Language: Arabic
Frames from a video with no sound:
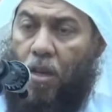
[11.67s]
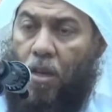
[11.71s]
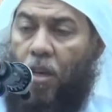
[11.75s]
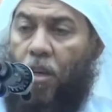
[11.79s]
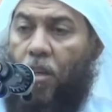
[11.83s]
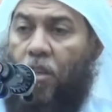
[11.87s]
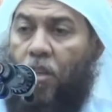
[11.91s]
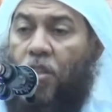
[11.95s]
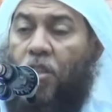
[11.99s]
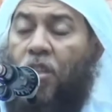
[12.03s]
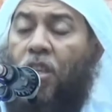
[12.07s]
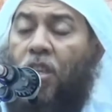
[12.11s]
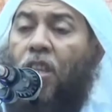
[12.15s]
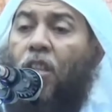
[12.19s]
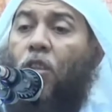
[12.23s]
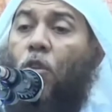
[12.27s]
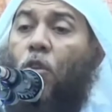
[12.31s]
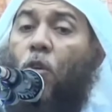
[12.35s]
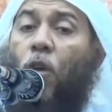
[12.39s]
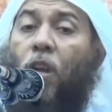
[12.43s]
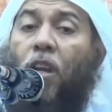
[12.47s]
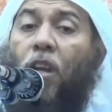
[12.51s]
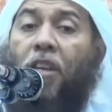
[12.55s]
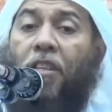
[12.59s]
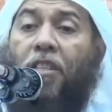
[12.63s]

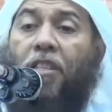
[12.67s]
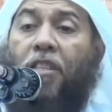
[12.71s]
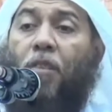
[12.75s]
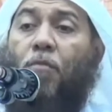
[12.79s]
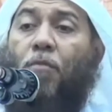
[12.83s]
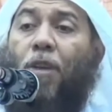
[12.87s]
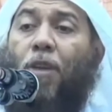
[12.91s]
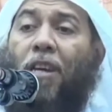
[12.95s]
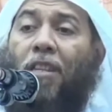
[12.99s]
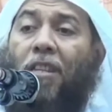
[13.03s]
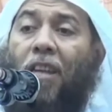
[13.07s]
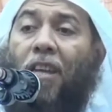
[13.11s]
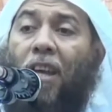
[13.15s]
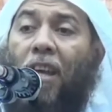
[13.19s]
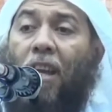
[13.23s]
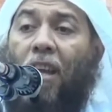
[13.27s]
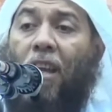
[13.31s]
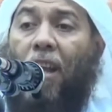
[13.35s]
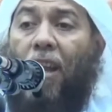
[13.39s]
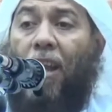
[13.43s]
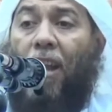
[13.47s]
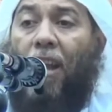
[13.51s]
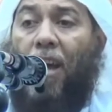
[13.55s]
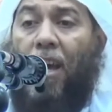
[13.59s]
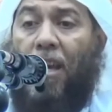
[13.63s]
صدق الاعتماد على
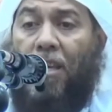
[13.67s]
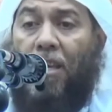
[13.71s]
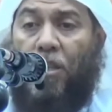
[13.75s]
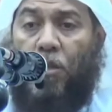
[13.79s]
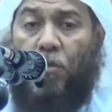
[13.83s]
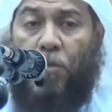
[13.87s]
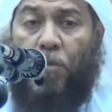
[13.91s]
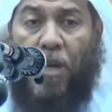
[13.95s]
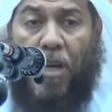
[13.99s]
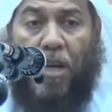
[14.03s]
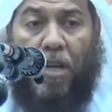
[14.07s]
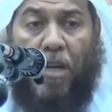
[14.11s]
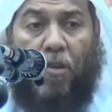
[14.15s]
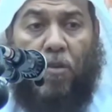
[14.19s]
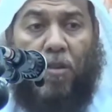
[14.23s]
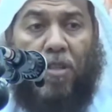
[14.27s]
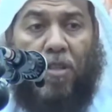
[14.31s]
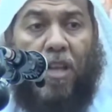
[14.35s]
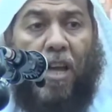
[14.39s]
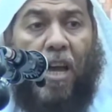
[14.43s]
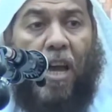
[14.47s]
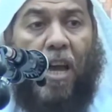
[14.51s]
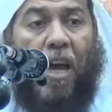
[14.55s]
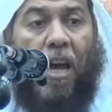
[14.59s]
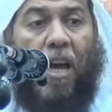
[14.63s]
الله سبحانه
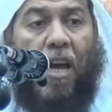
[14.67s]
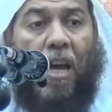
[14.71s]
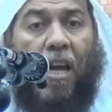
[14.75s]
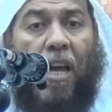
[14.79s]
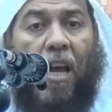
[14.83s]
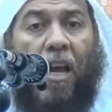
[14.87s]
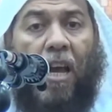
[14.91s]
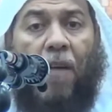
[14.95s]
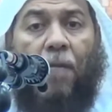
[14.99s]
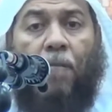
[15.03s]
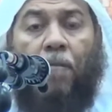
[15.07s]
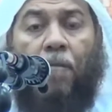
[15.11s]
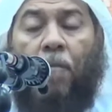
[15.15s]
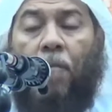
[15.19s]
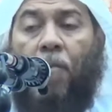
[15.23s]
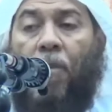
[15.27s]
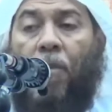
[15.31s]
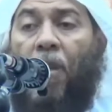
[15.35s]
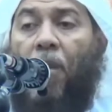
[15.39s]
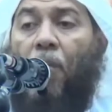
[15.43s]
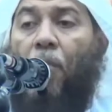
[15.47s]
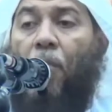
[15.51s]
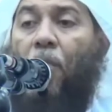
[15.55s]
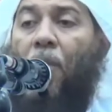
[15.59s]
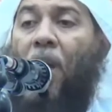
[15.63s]
وتعالى
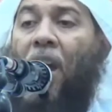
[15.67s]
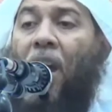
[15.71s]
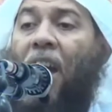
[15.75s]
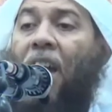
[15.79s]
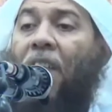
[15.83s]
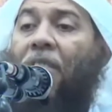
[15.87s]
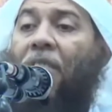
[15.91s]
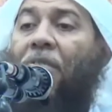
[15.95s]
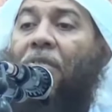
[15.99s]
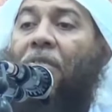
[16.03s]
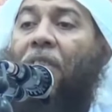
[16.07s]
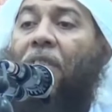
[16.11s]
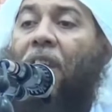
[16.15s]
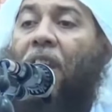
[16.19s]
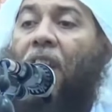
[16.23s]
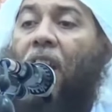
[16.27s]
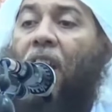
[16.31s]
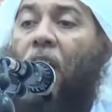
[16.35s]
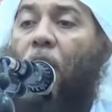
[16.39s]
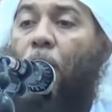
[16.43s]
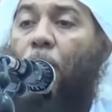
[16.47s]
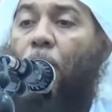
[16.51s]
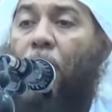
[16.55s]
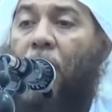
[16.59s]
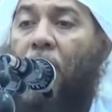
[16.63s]
مع
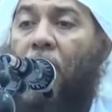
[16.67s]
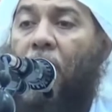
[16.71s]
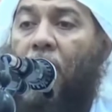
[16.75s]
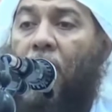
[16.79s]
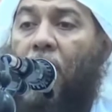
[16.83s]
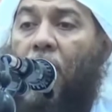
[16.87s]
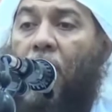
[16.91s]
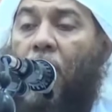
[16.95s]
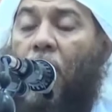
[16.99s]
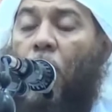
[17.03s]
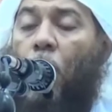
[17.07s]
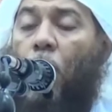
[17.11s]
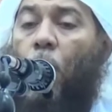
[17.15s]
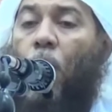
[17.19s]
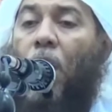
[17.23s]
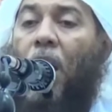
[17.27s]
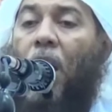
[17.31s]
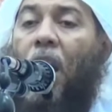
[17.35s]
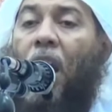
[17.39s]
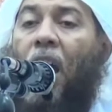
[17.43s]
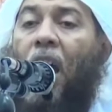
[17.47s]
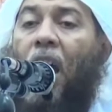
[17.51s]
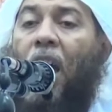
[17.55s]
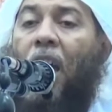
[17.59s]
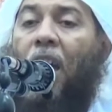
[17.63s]
الثقه به
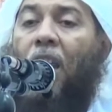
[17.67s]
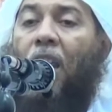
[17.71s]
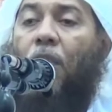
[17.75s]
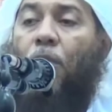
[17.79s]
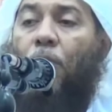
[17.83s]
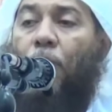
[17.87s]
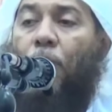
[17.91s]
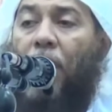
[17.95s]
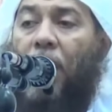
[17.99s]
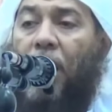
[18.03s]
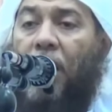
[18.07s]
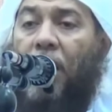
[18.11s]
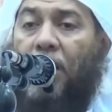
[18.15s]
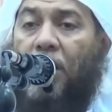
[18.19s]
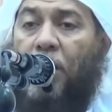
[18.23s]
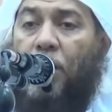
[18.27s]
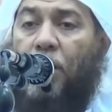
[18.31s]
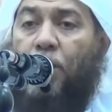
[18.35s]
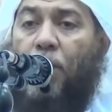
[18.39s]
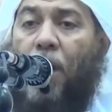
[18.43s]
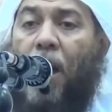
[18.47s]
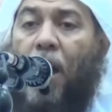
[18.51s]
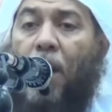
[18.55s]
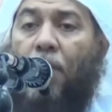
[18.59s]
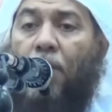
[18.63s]
والاخذ
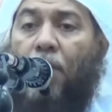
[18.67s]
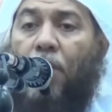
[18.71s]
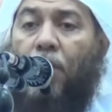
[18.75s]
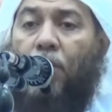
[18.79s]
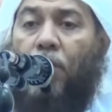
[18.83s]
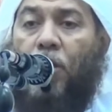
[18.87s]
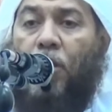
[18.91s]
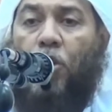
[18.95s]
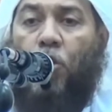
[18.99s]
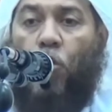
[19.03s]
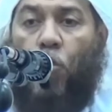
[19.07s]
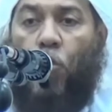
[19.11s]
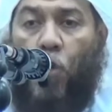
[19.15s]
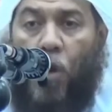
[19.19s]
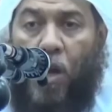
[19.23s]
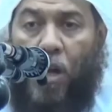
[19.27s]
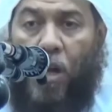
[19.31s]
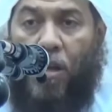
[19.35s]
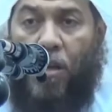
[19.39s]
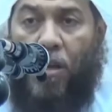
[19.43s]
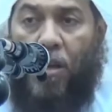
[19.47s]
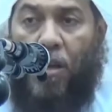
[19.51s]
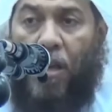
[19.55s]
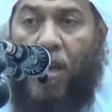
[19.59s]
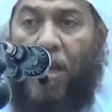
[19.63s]
بالاسباب المشروعه
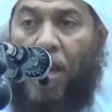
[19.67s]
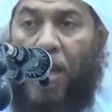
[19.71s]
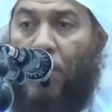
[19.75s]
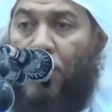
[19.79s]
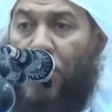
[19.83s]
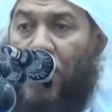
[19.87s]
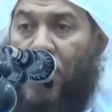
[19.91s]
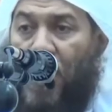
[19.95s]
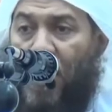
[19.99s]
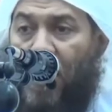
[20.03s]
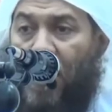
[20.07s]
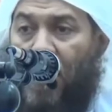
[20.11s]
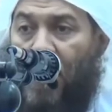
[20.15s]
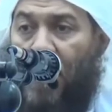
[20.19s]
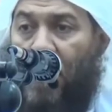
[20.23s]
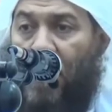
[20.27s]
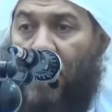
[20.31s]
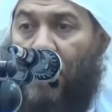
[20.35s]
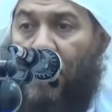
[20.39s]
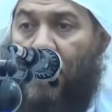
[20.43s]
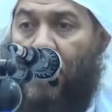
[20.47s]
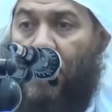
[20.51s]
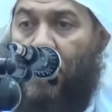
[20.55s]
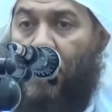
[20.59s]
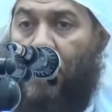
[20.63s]
كم شيء
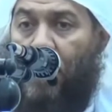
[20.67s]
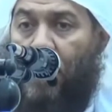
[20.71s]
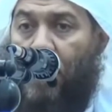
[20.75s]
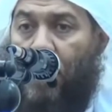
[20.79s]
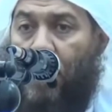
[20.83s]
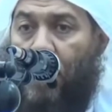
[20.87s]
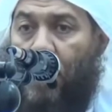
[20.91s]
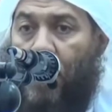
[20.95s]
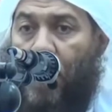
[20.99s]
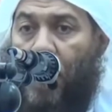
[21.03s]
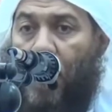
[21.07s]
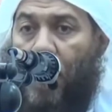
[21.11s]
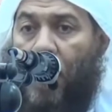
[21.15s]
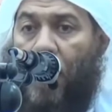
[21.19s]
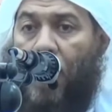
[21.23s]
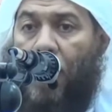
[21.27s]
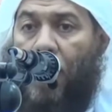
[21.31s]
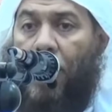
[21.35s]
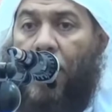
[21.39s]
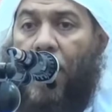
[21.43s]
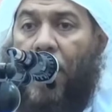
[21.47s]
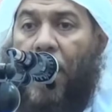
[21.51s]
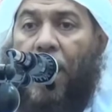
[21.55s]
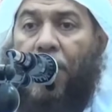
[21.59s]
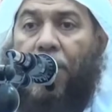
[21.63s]

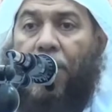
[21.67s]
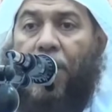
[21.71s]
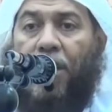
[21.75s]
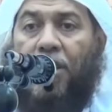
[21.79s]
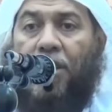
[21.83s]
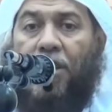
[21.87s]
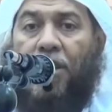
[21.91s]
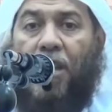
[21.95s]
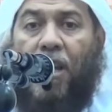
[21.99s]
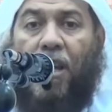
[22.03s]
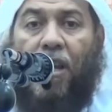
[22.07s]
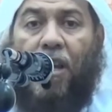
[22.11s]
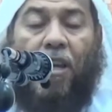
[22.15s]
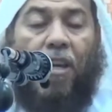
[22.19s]
ثلاث اشياء